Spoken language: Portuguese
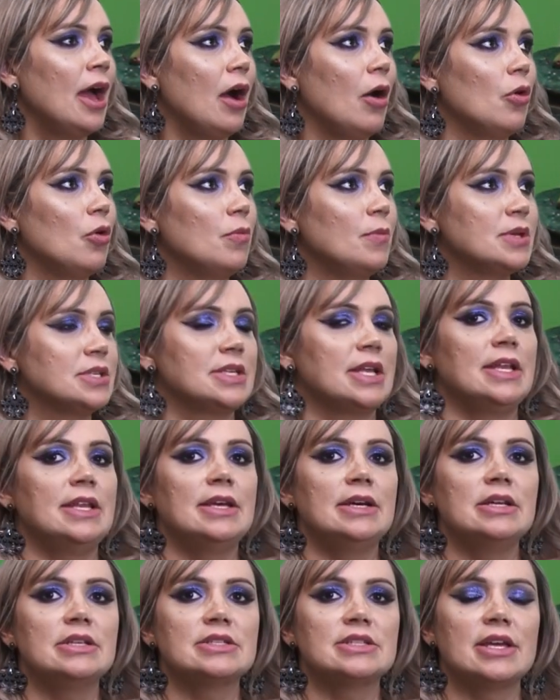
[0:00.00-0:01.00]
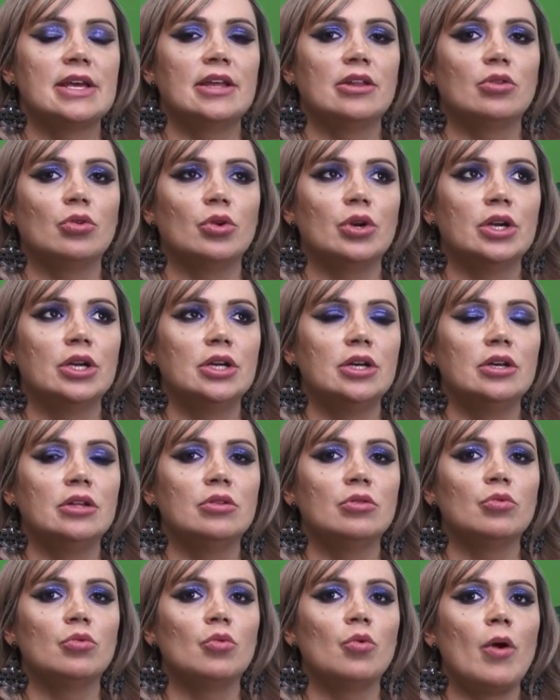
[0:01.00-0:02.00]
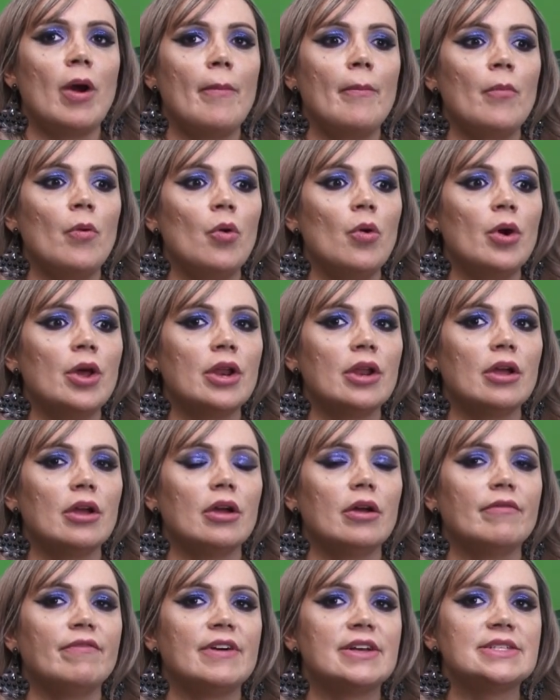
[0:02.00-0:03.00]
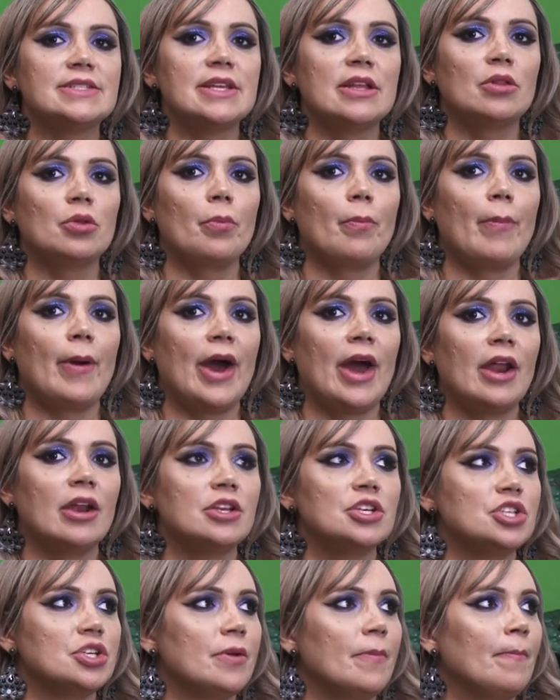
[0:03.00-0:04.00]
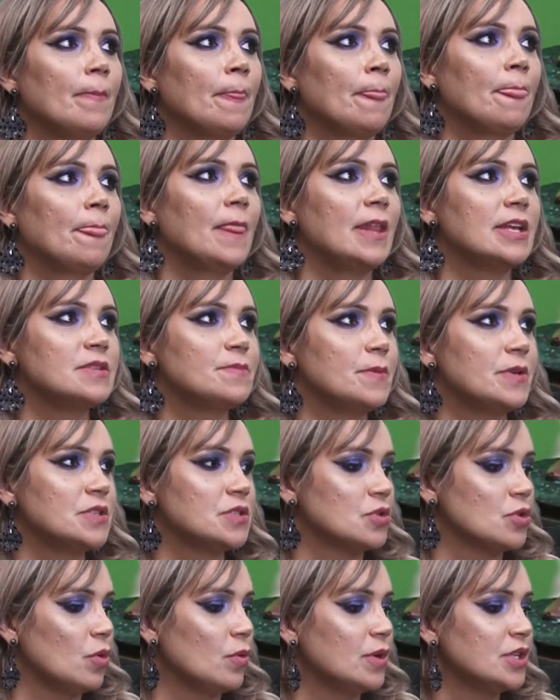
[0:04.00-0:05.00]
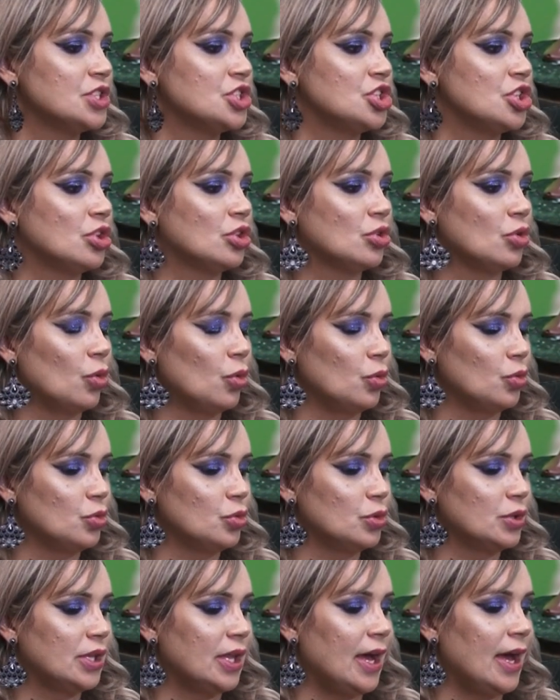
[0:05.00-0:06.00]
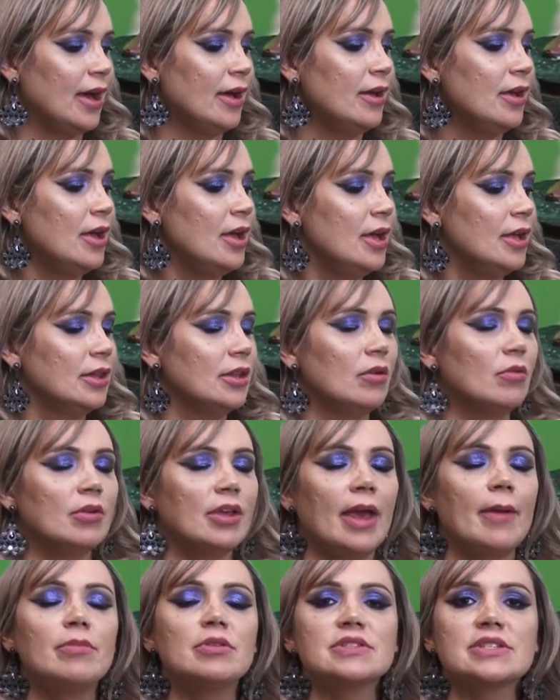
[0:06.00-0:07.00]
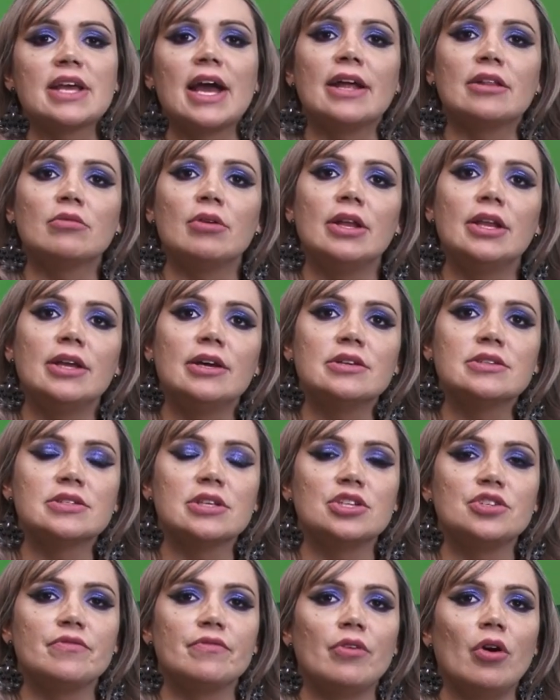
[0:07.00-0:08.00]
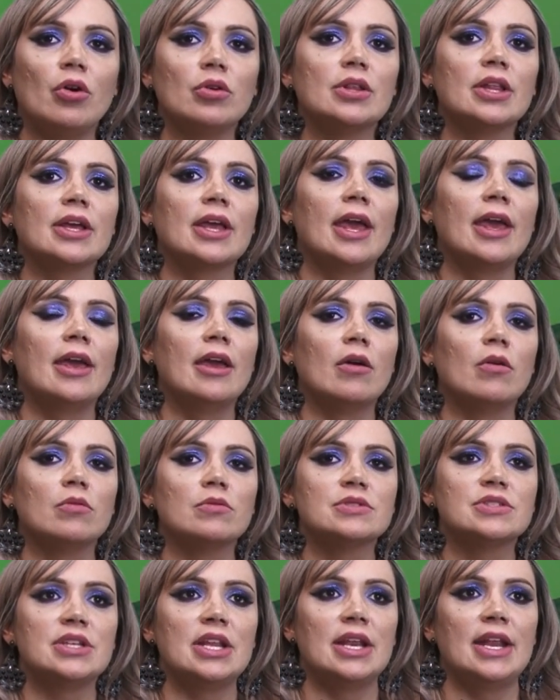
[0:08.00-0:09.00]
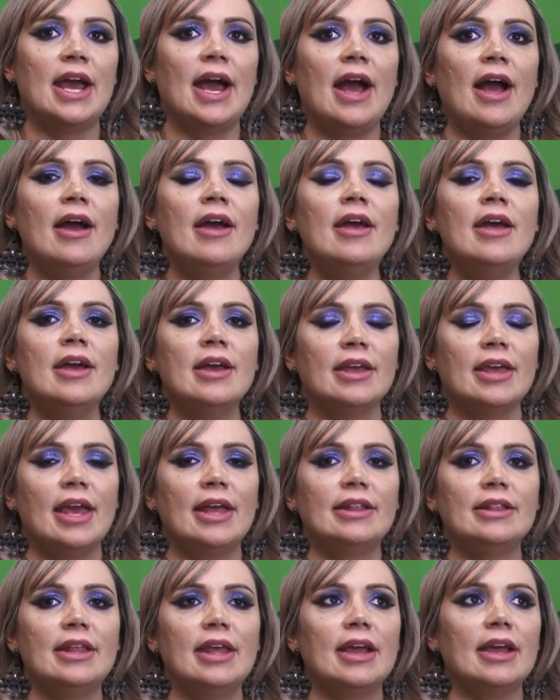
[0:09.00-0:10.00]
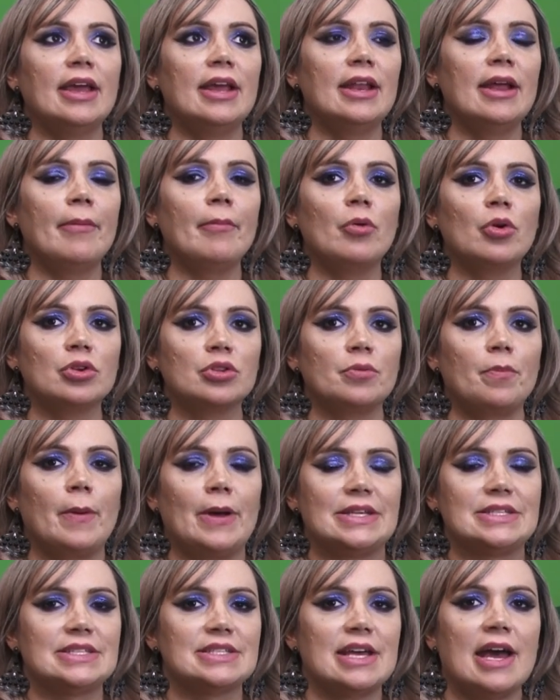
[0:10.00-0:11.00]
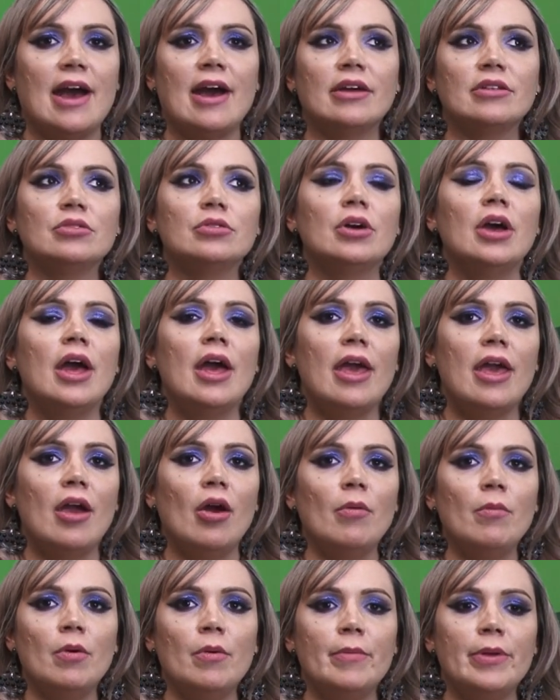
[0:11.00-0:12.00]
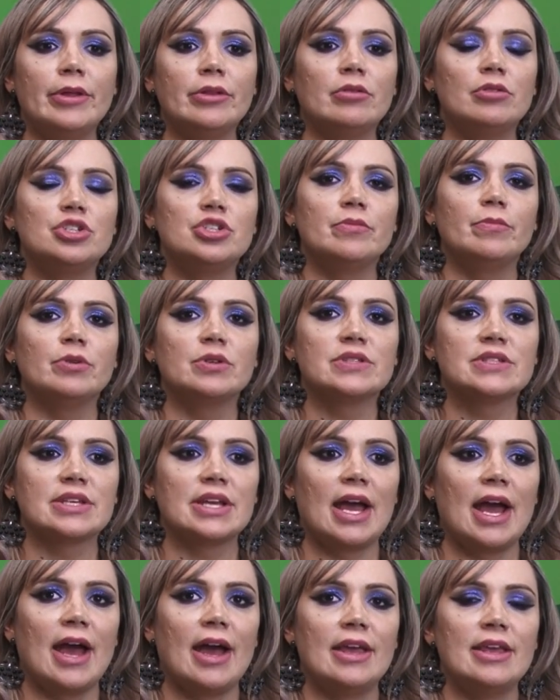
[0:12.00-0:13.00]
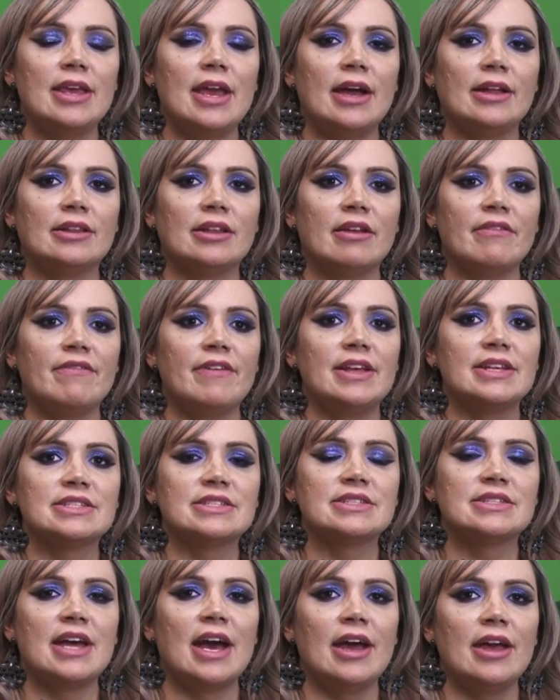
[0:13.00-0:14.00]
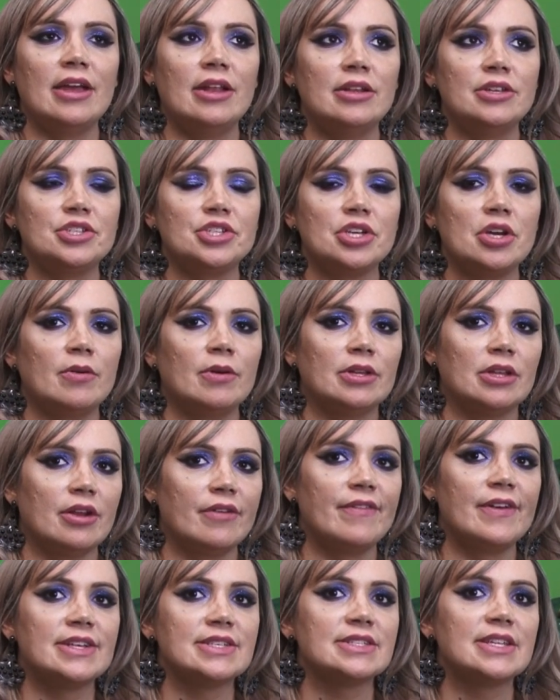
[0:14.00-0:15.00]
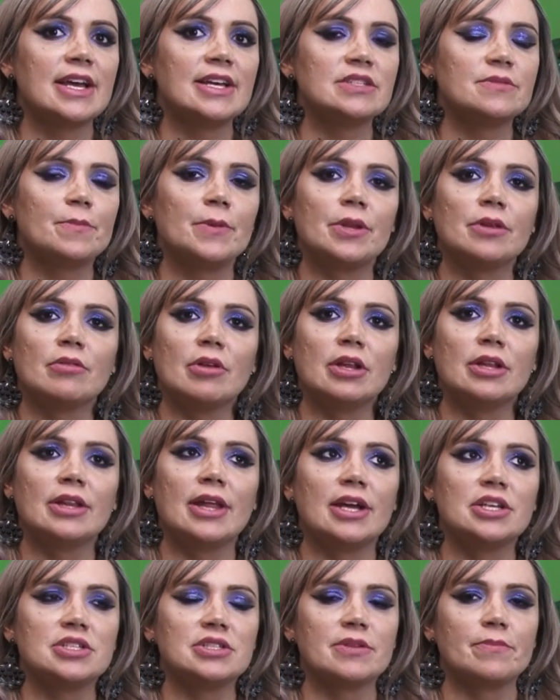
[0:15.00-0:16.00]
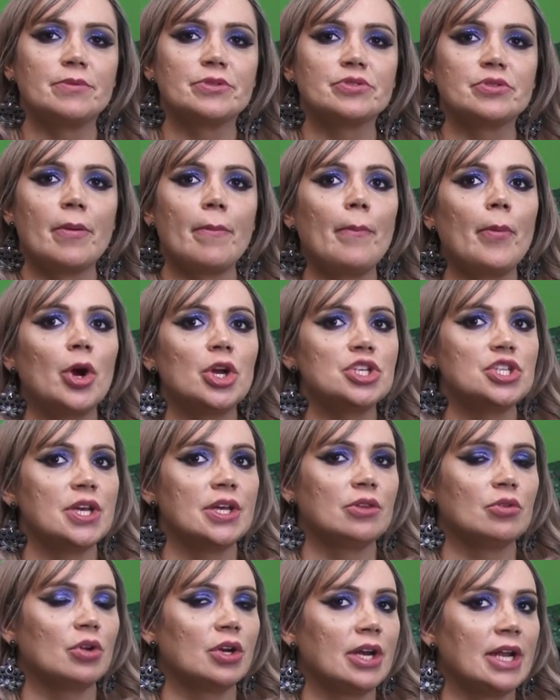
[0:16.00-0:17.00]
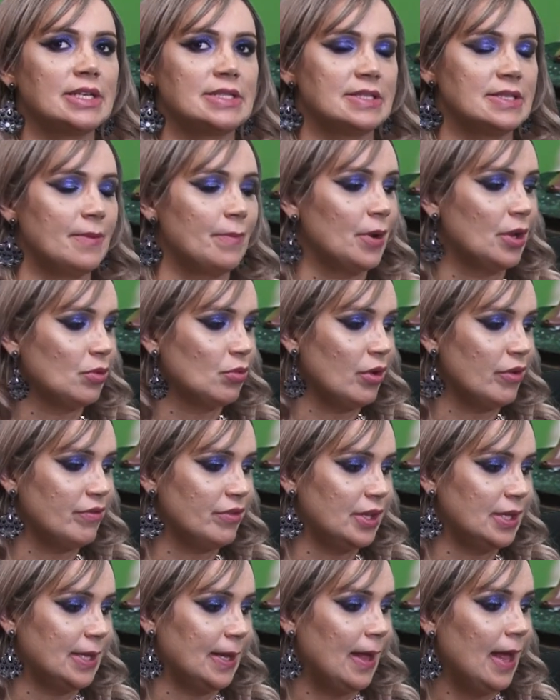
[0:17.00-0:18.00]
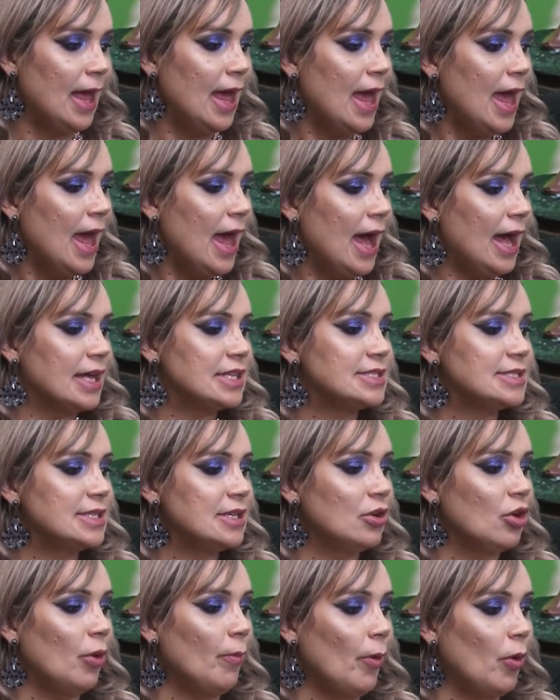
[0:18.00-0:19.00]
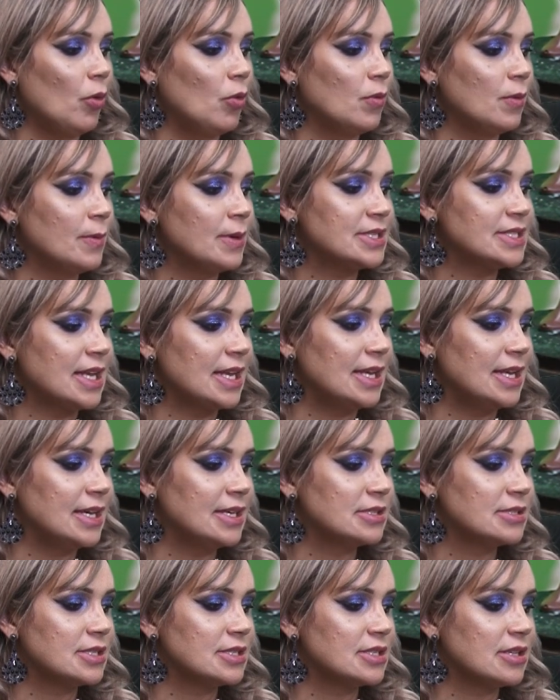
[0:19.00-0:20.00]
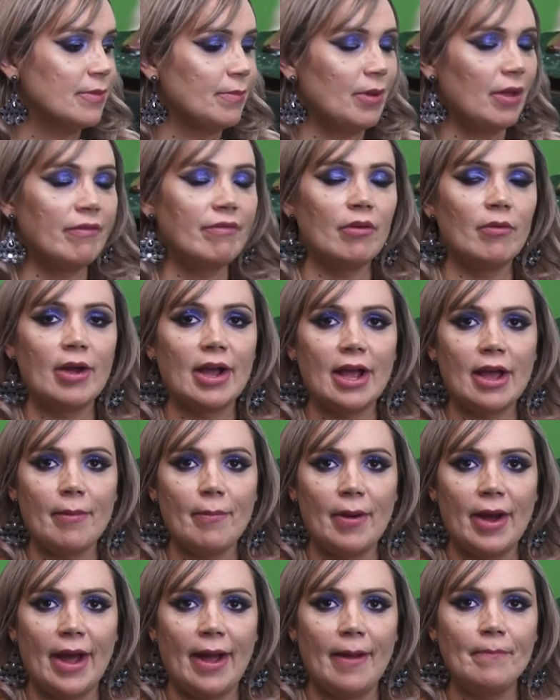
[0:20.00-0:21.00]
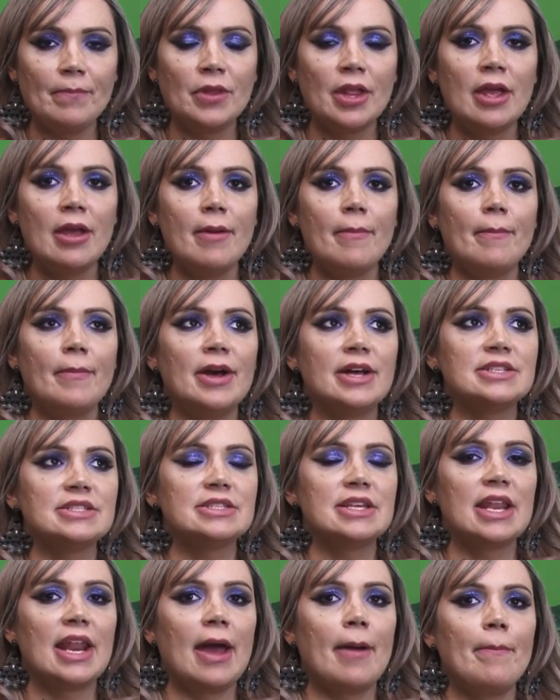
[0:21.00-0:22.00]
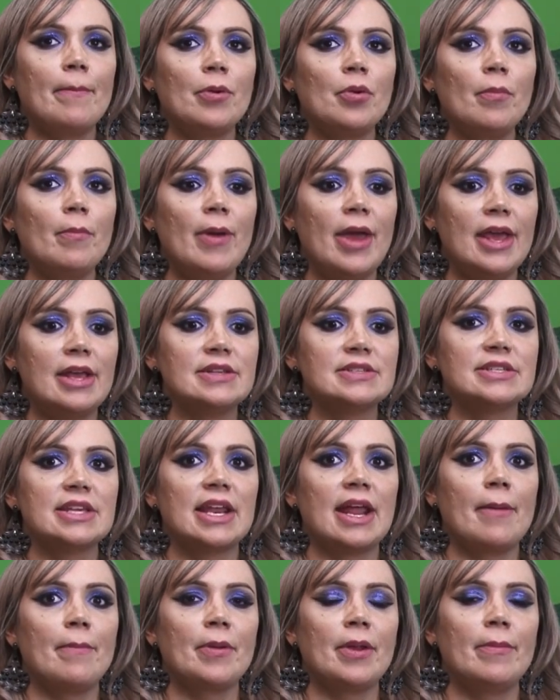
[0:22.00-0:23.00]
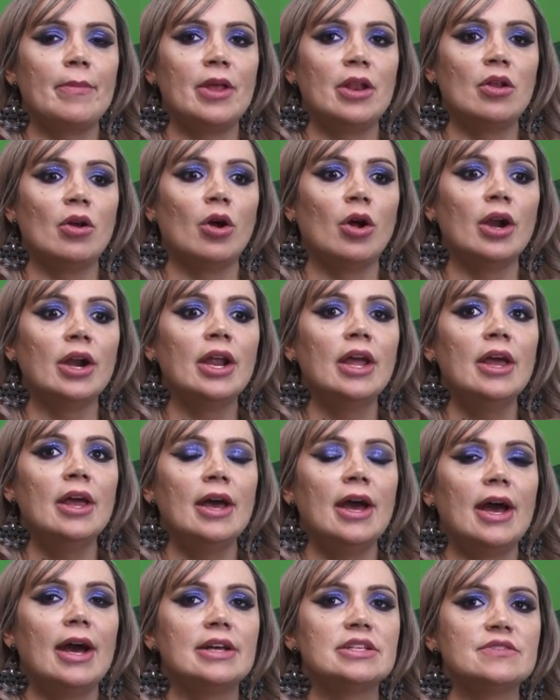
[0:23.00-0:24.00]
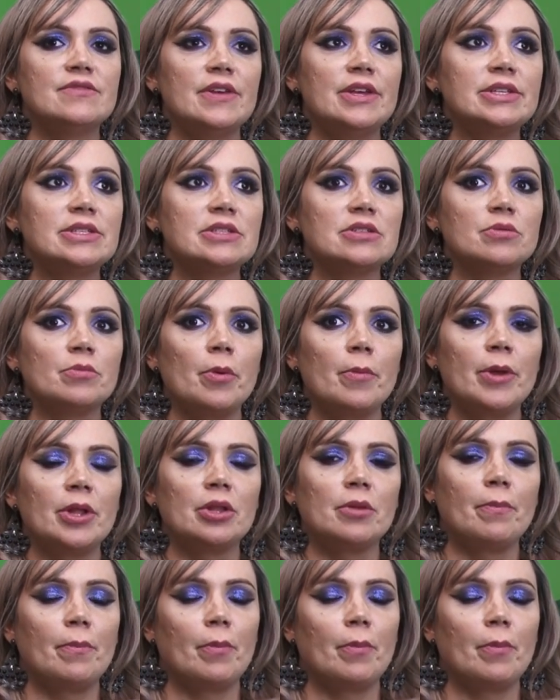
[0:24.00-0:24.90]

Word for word: algumas alianças retornando, o amor fazendo parte das pessoas de touro, tá? Então quer buscar a tua aliança de volta, quer reconciliar, quer ter aquele amor do passado, é o momento de buscar e é através da religião, através da espiritualidade, essa pessoa pode retornar sim para a tua vida. Assim como algumas alianças também vão acabar mas será para o bem, será para melhor. Às vezes no momento